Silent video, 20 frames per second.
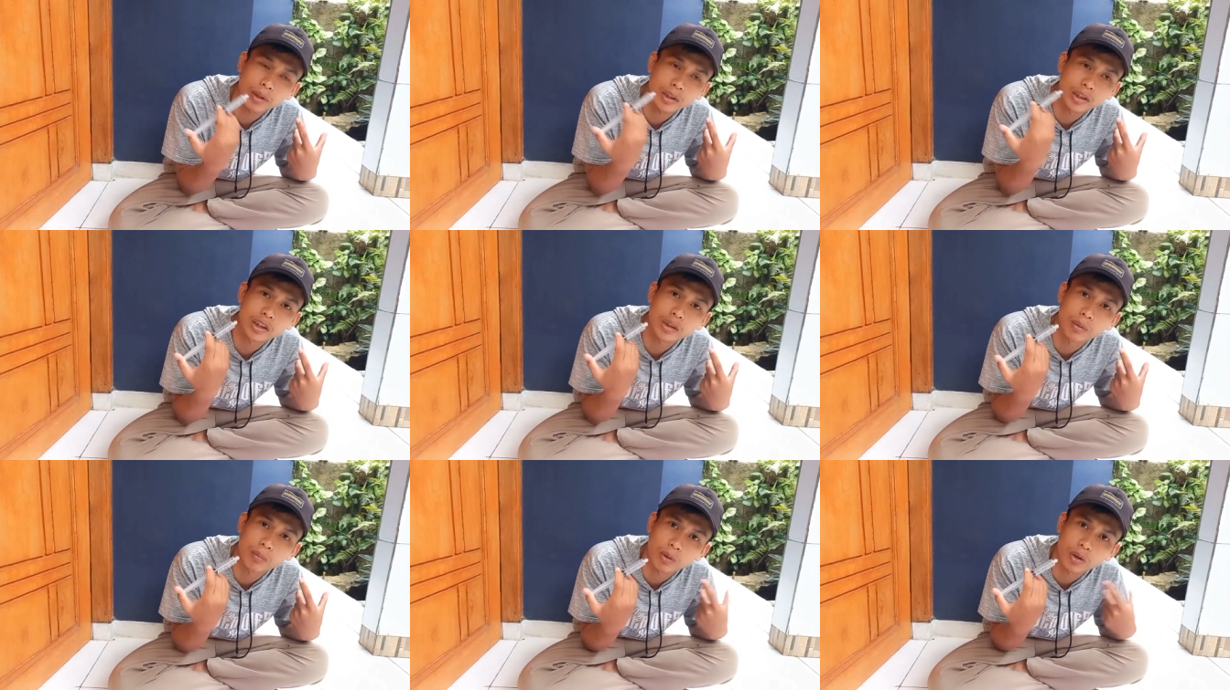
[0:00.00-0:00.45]
pas
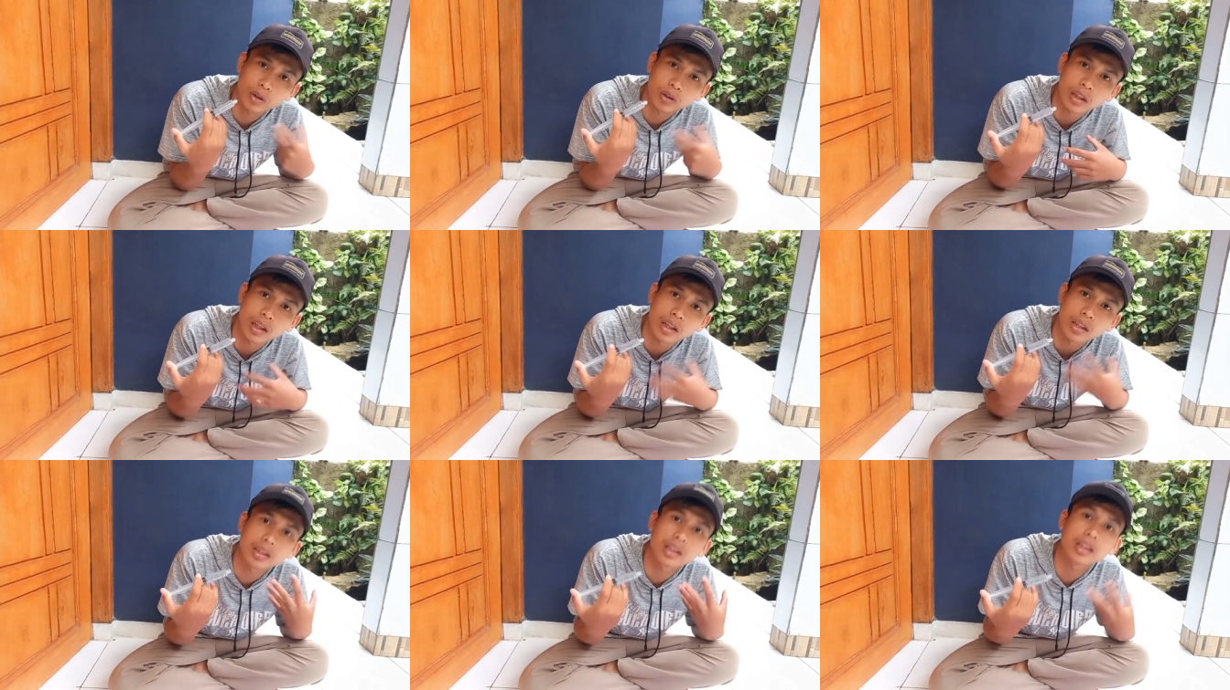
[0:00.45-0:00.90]

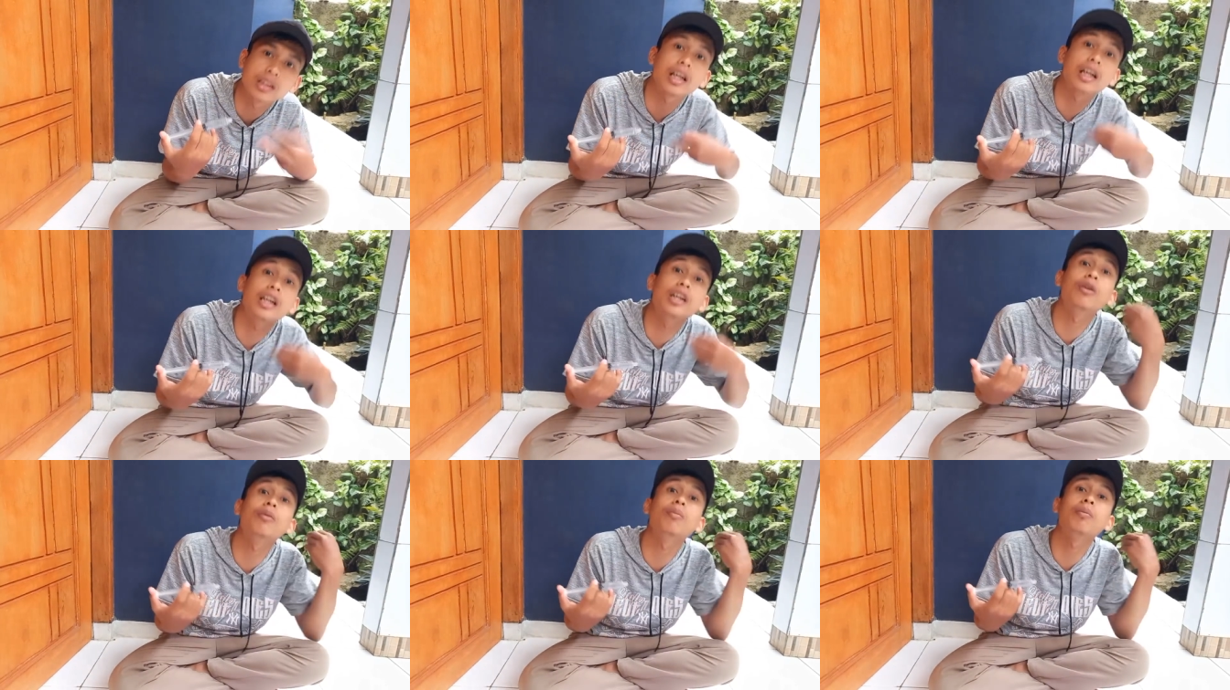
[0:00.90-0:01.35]
disemprotkan kita
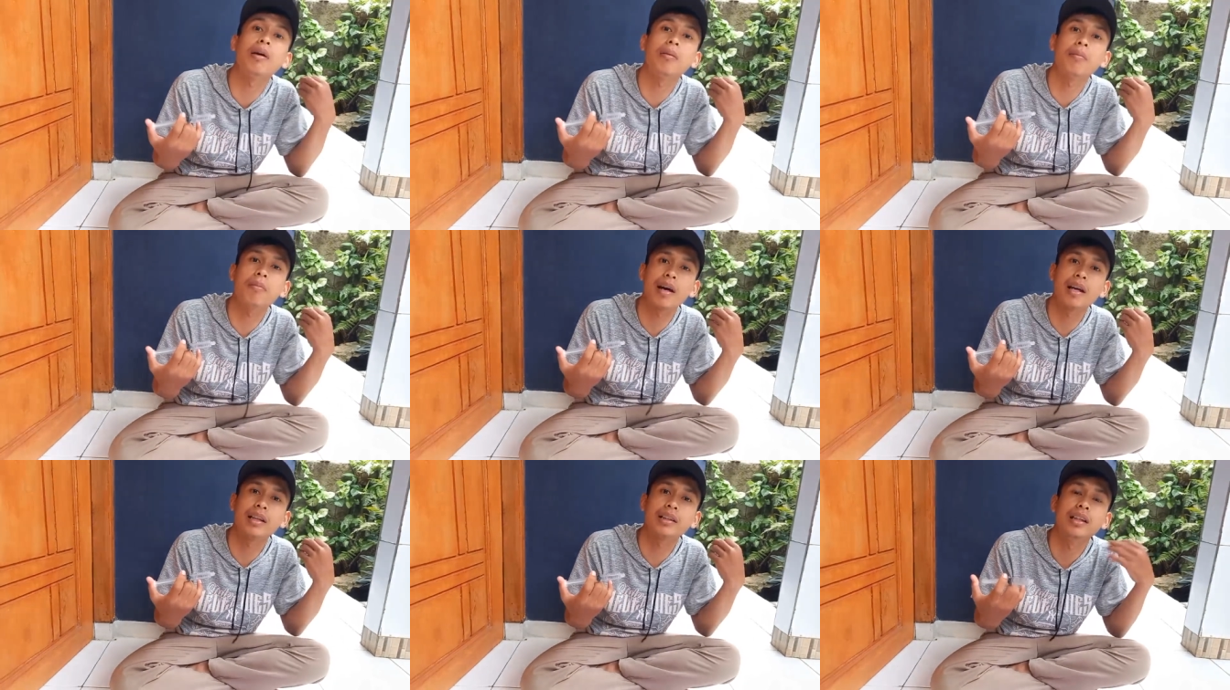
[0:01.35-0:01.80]
hirup
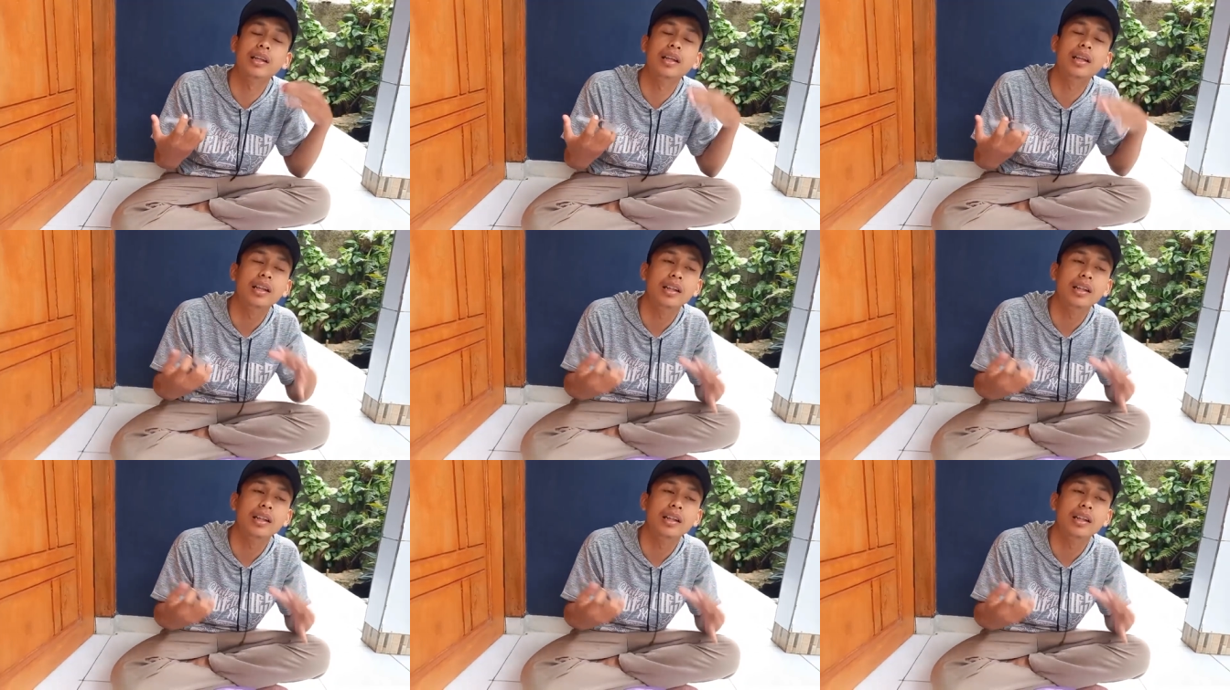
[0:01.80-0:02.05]
napas